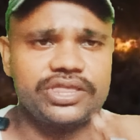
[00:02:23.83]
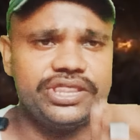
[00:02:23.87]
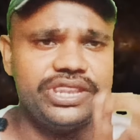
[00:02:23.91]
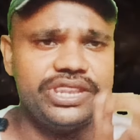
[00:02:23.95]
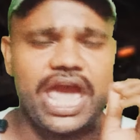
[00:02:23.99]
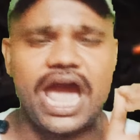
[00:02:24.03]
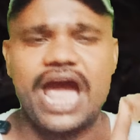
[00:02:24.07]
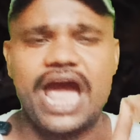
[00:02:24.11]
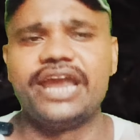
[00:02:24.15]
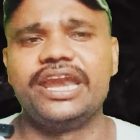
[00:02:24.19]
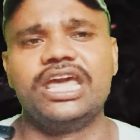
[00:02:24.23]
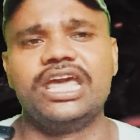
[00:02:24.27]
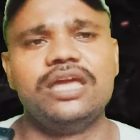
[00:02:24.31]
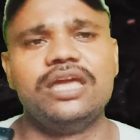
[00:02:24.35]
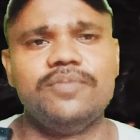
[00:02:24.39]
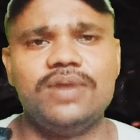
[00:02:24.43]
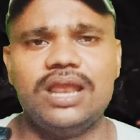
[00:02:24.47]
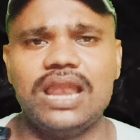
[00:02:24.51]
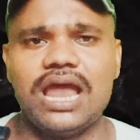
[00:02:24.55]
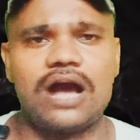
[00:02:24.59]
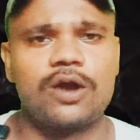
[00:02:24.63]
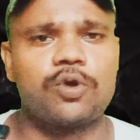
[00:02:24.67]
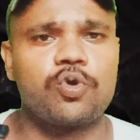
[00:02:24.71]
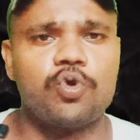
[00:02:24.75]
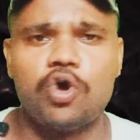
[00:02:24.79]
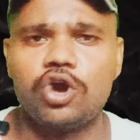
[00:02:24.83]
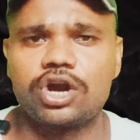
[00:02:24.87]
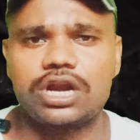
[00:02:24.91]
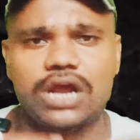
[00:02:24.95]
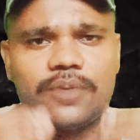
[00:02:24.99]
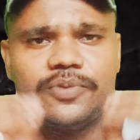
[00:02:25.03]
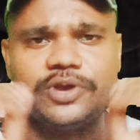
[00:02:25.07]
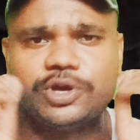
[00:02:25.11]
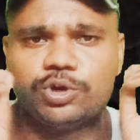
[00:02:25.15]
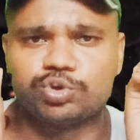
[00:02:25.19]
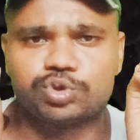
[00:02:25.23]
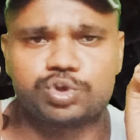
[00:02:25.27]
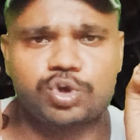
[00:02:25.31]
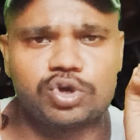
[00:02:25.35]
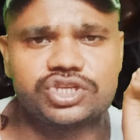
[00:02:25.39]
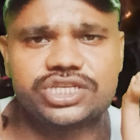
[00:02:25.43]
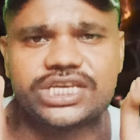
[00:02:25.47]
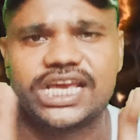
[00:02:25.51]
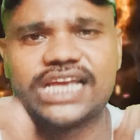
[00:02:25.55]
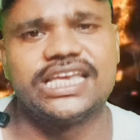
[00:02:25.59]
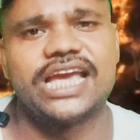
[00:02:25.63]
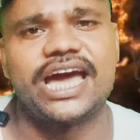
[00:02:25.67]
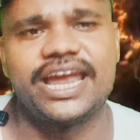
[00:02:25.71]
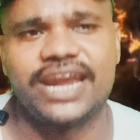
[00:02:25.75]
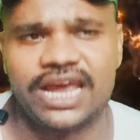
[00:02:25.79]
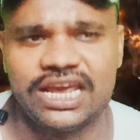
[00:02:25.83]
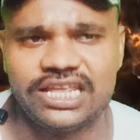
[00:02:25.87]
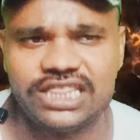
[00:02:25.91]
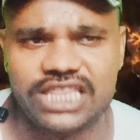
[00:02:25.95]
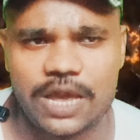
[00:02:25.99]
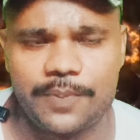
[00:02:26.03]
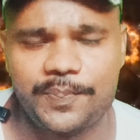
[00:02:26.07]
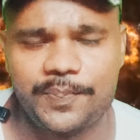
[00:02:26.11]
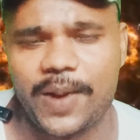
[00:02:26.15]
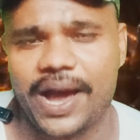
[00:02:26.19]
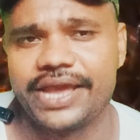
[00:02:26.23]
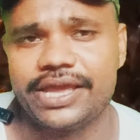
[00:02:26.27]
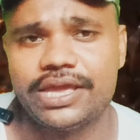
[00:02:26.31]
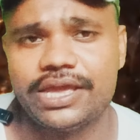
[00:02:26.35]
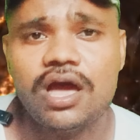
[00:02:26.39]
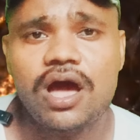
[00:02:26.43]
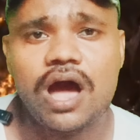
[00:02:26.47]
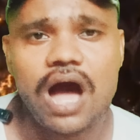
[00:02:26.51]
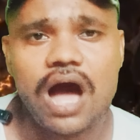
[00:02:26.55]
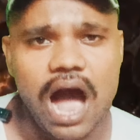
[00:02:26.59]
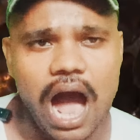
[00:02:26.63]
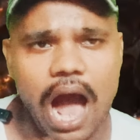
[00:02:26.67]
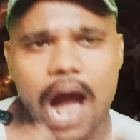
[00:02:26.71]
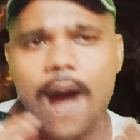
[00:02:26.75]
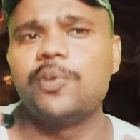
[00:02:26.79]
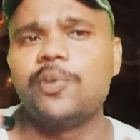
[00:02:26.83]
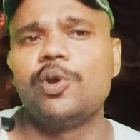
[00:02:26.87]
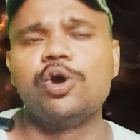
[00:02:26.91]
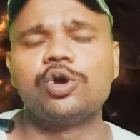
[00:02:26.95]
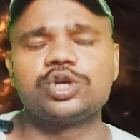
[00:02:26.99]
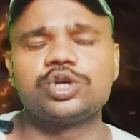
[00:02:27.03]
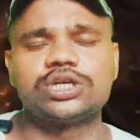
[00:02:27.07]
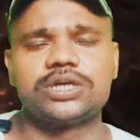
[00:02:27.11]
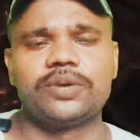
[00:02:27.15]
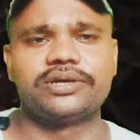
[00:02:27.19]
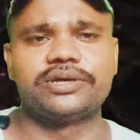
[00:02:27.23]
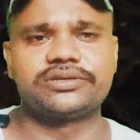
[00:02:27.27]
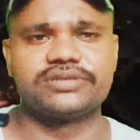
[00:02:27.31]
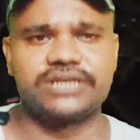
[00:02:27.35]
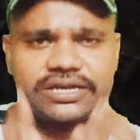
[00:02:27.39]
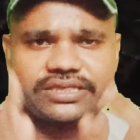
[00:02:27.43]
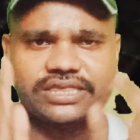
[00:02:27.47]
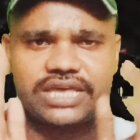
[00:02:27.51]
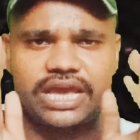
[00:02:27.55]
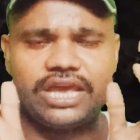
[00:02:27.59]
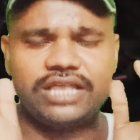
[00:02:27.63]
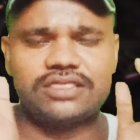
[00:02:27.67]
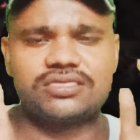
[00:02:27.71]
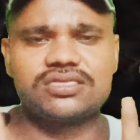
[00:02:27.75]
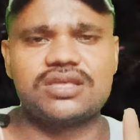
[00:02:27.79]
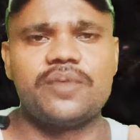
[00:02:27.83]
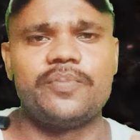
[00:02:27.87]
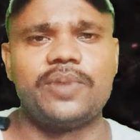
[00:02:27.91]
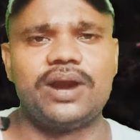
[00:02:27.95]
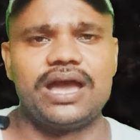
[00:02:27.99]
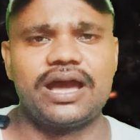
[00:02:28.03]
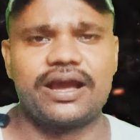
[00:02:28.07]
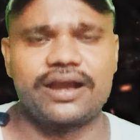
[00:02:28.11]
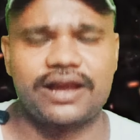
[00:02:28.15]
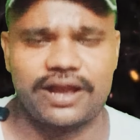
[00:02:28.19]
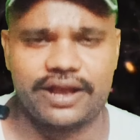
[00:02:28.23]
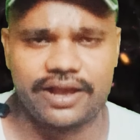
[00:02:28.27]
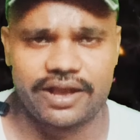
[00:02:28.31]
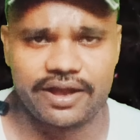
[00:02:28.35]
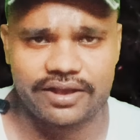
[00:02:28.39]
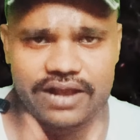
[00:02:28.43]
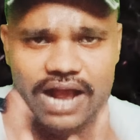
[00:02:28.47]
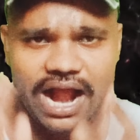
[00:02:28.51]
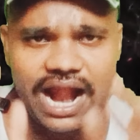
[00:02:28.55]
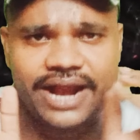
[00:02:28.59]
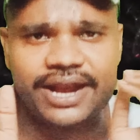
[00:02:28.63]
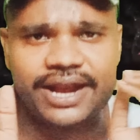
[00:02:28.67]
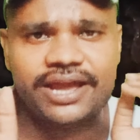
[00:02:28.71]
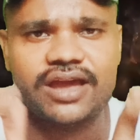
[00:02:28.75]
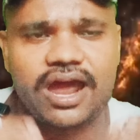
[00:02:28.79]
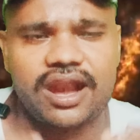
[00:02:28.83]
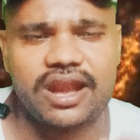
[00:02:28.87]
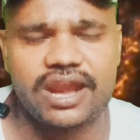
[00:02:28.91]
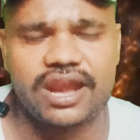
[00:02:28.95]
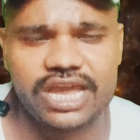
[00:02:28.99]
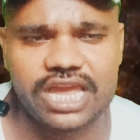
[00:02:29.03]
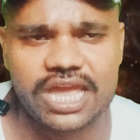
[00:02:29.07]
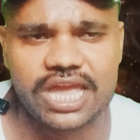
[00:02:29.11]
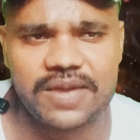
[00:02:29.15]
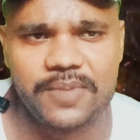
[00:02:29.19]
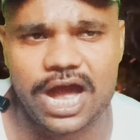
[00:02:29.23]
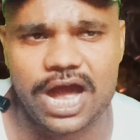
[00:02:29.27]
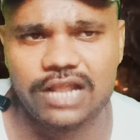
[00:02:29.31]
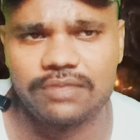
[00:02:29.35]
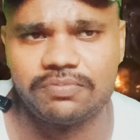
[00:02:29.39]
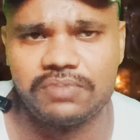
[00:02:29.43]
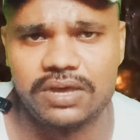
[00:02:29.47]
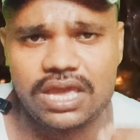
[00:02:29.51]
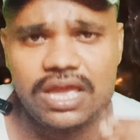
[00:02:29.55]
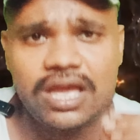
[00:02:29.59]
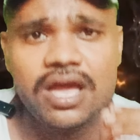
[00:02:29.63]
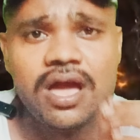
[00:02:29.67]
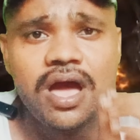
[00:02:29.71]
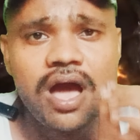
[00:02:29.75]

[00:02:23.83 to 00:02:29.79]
न्याय नहीं मिला कोर्ट अभी उसको सजा नहीं दे पाई आप लोग समझ सकते इतना बड़ा कांड करने के बाद भी